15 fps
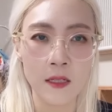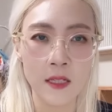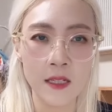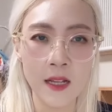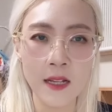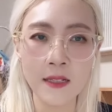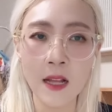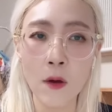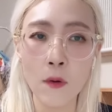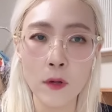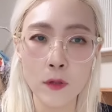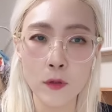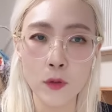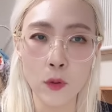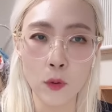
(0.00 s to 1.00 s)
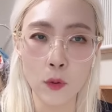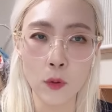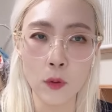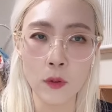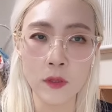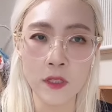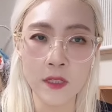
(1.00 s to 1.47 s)
지난 4월
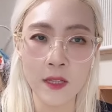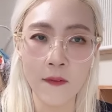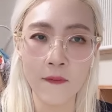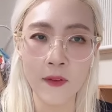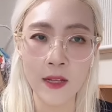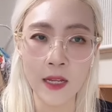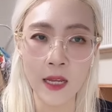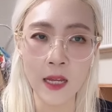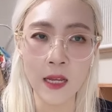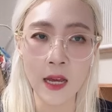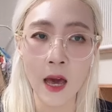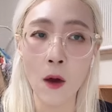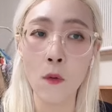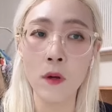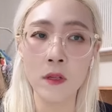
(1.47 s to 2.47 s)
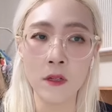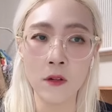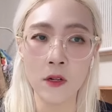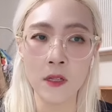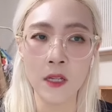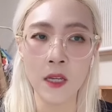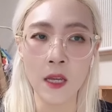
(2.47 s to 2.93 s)
초 스테프닉 하원
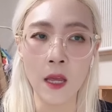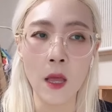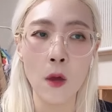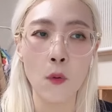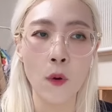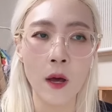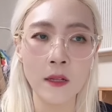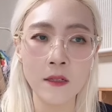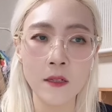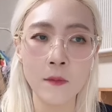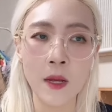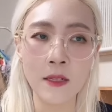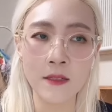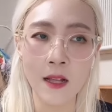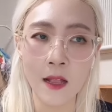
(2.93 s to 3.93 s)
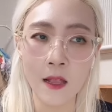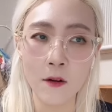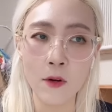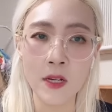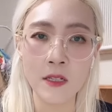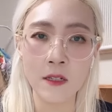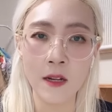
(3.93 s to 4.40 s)
의원이 퀀텀
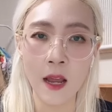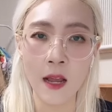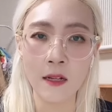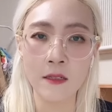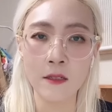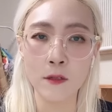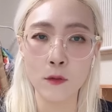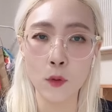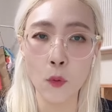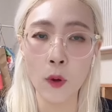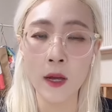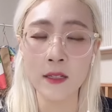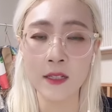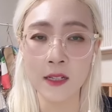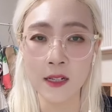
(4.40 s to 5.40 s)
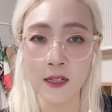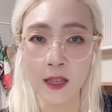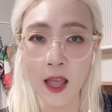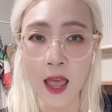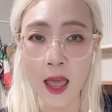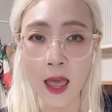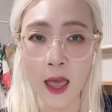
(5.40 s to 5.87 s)
엑셀러레이션 액트를 통과시킬
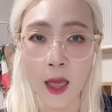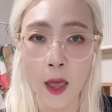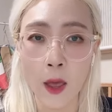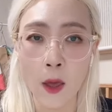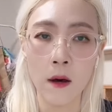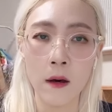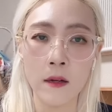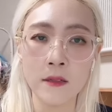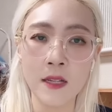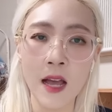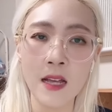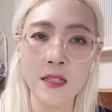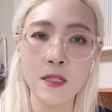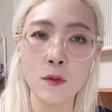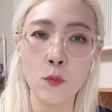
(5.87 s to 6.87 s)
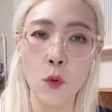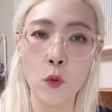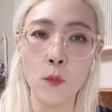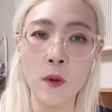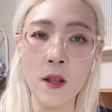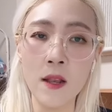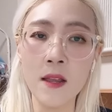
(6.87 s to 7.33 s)
때 어,
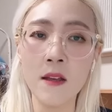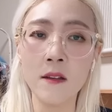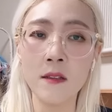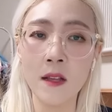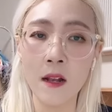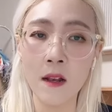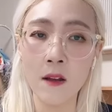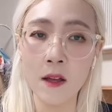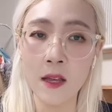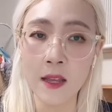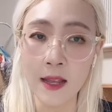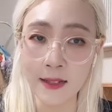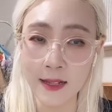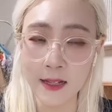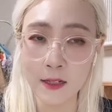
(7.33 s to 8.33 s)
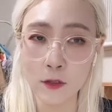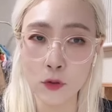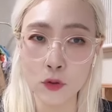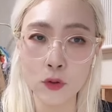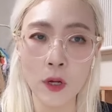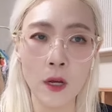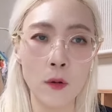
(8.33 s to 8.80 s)
45밀리언 달러의 예산을
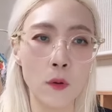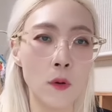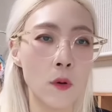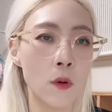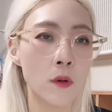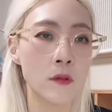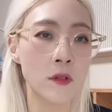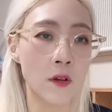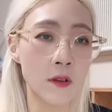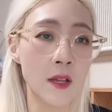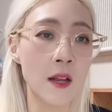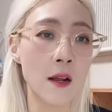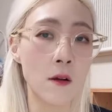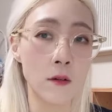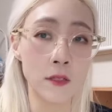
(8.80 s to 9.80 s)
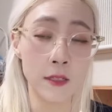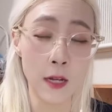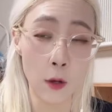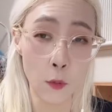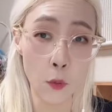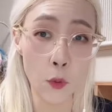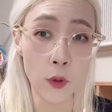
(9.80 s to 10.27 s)
추가로 전달할
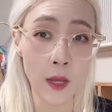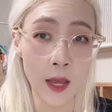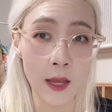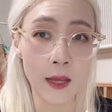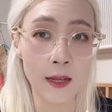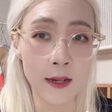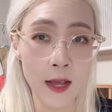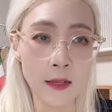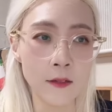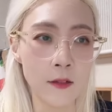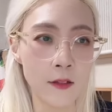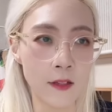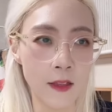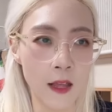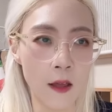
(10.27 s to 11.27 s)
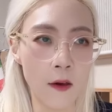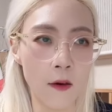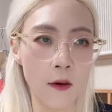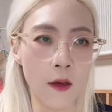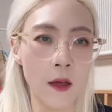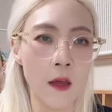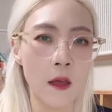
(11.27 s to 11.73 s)
것이라고 얘기를
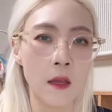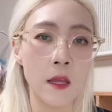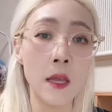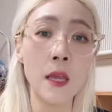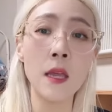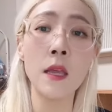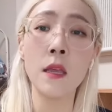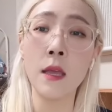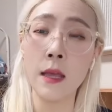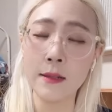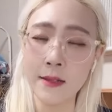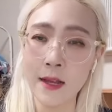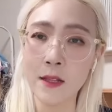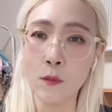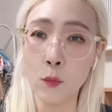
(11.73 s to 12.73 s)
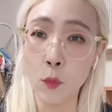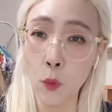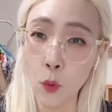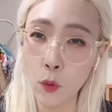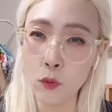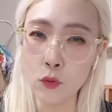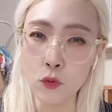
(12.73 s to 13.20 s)
했었는데요. 이 예산이
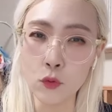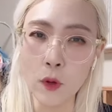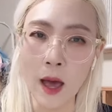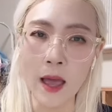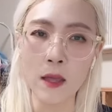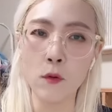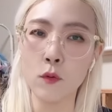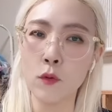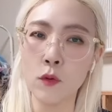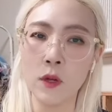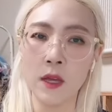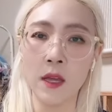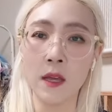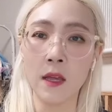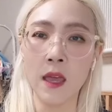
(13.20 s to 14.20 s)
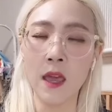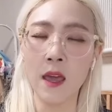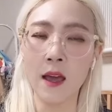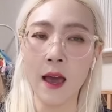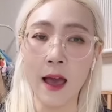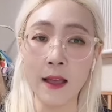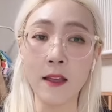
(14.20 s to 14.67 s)
모두
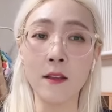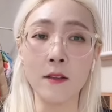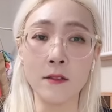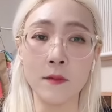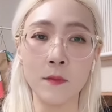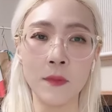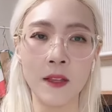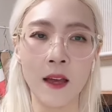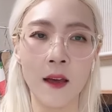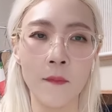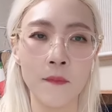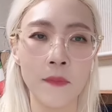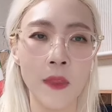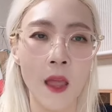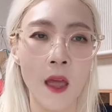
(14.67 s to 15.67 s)
아이온큐에게 가게 됐습니다.